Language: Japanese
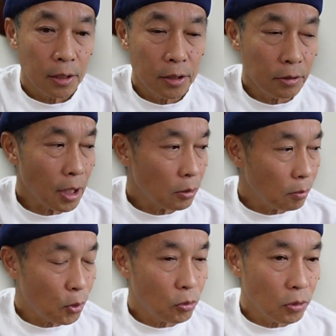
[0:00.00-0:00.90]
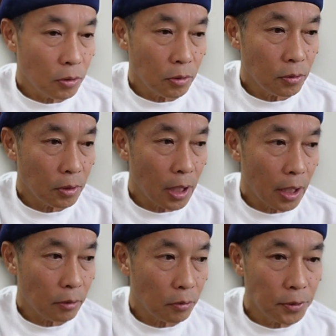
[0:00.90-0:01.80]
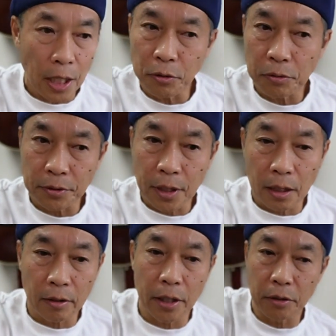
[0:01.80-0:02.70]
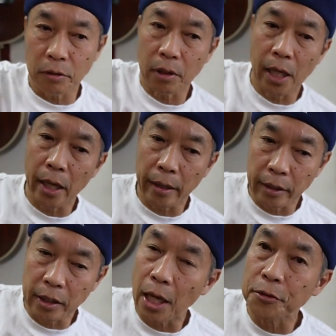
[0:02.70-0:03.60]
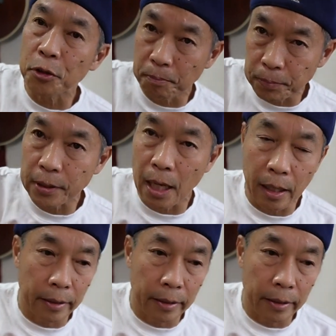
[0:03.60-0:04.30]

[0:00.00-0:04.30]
実は僕、普段よく使っている、ギターショップさん